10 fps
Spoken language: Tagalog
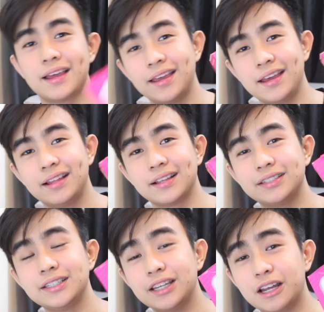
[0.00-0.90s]
Ayan,
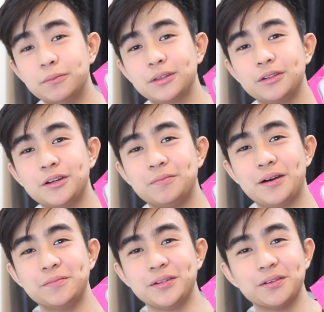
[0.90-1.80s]
kasi ginamit na ng
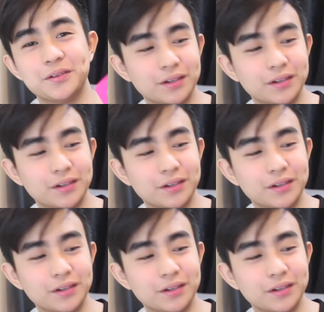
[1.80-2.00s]
mami ko.